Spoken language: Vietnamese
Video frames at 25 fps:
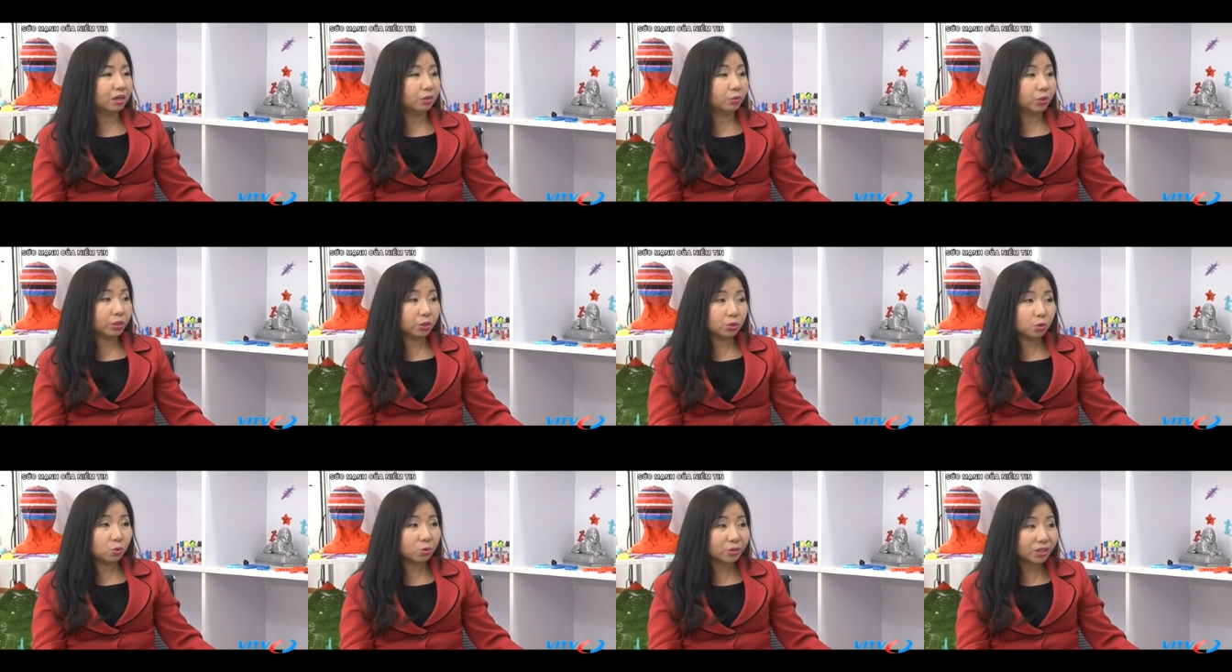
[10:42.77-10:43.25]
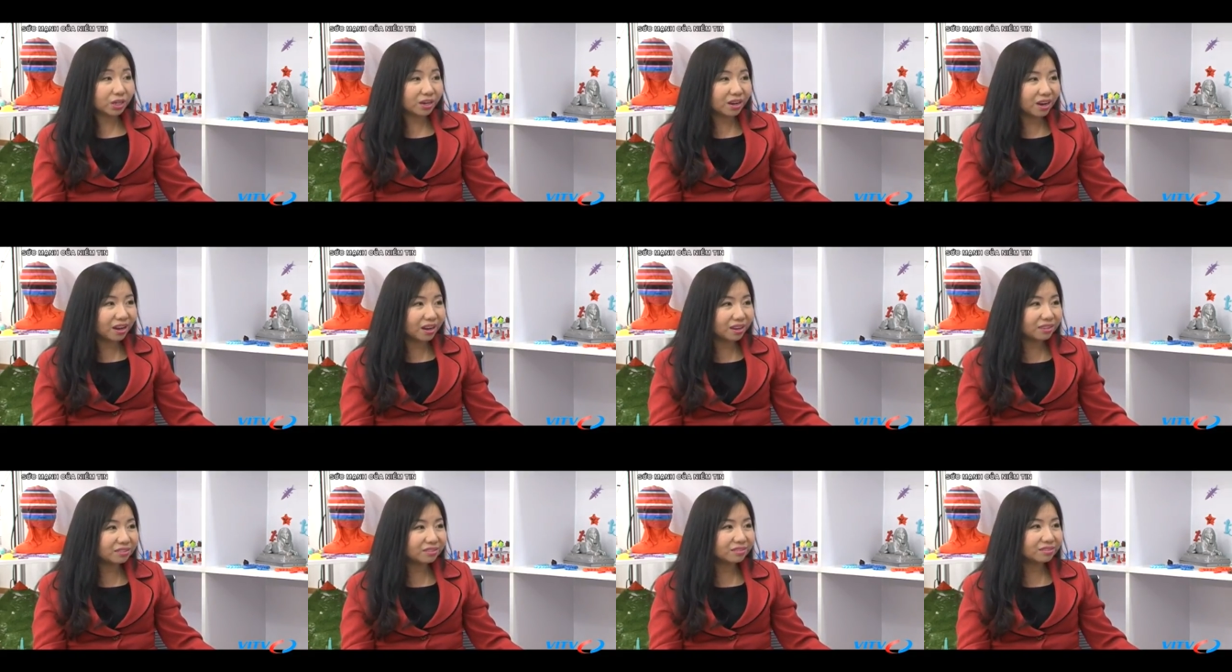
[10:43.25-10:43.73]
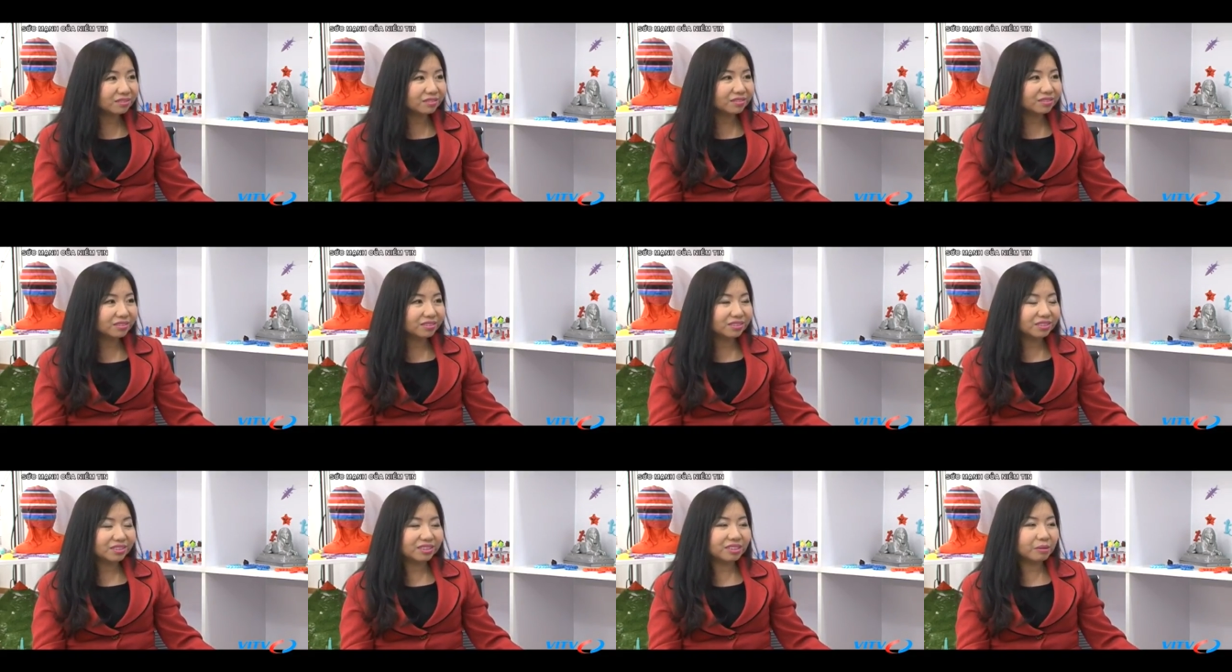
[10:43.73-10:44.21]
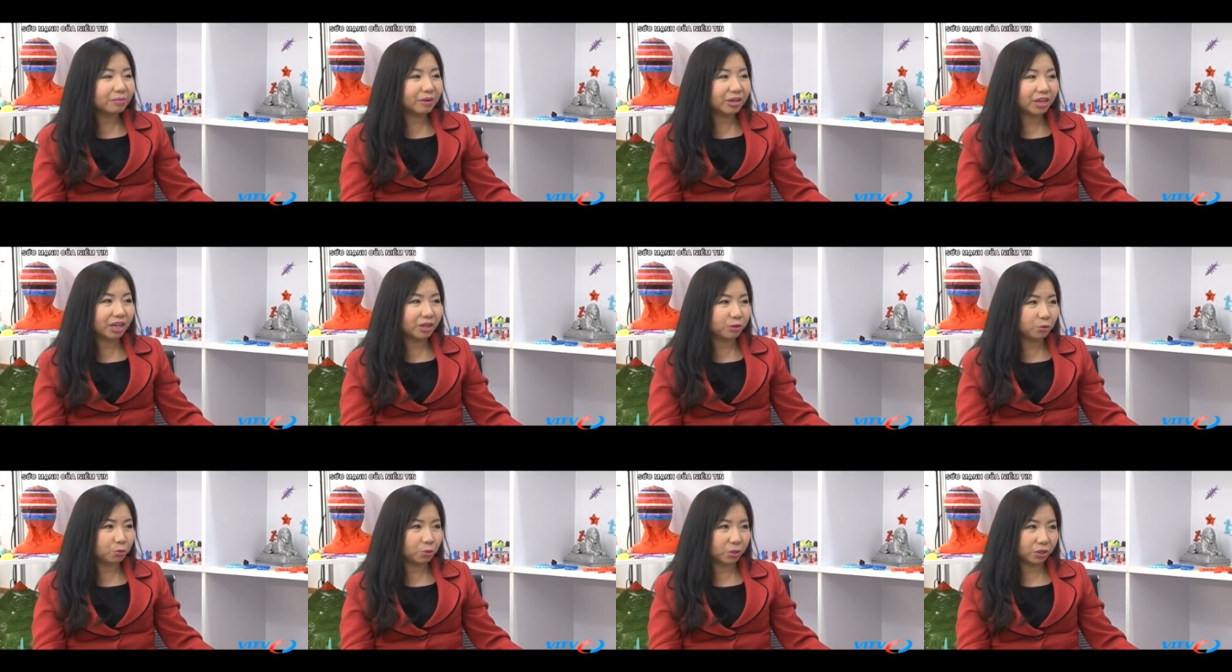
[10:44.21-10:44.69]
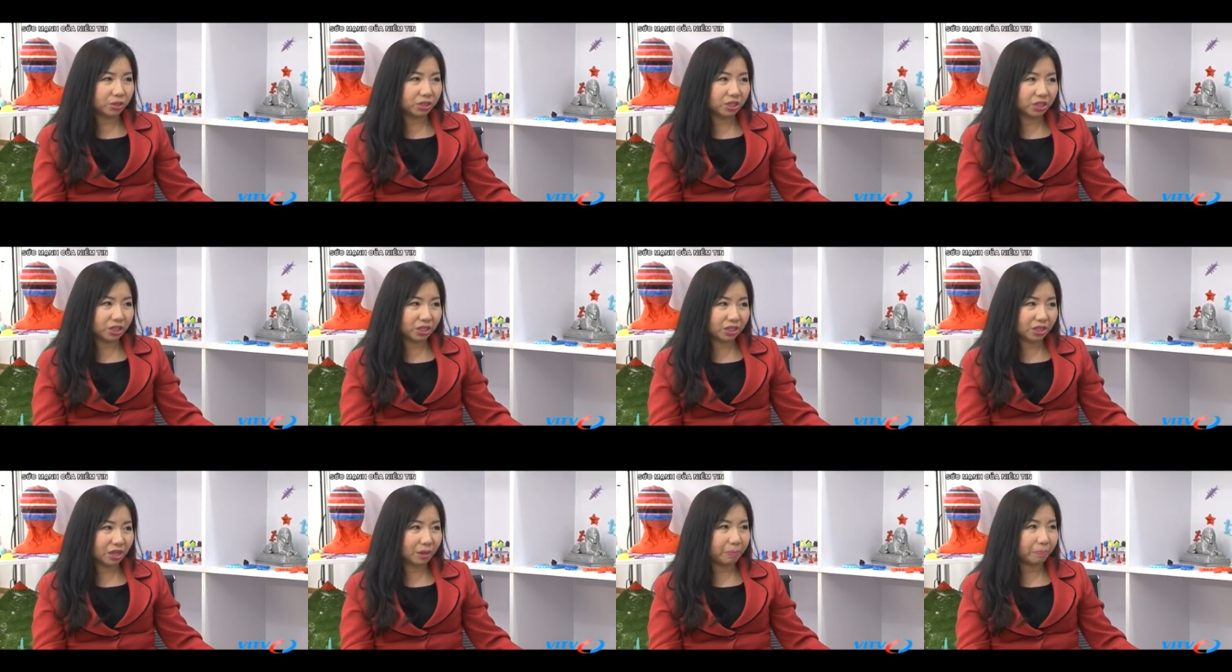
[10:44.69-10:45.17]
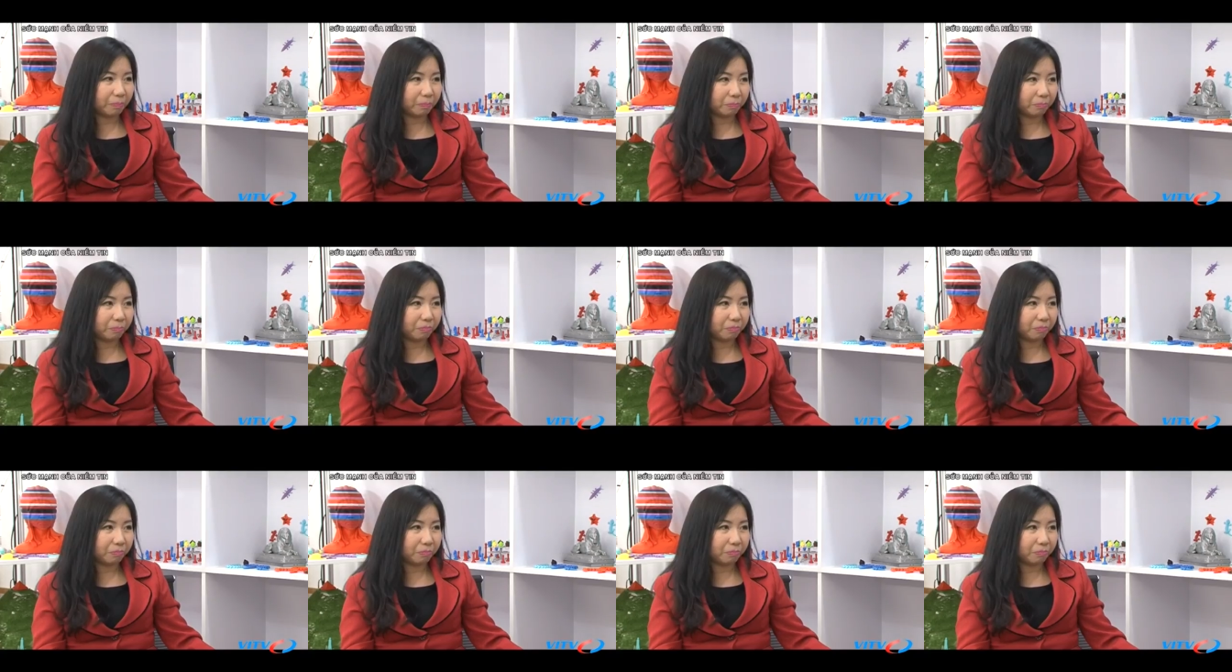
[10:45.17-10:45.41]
doanh thu rất lớn nhưng mà lợi nhuận thì rất thấp